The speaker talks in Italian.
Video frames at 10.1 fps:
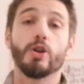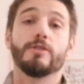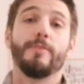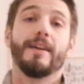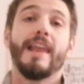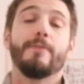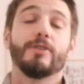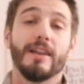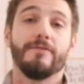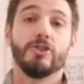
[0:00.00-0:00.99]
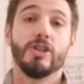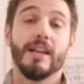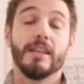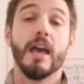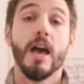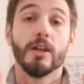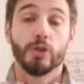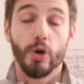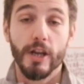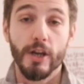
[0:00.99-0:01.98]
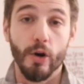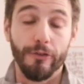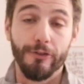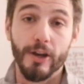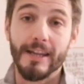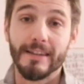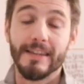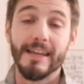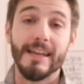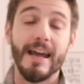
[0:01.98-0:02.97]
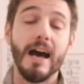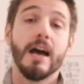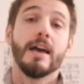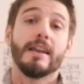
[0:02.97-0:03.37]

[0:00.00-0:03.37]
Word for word: oggi parliamo della vigilia di Torino-Fiorentina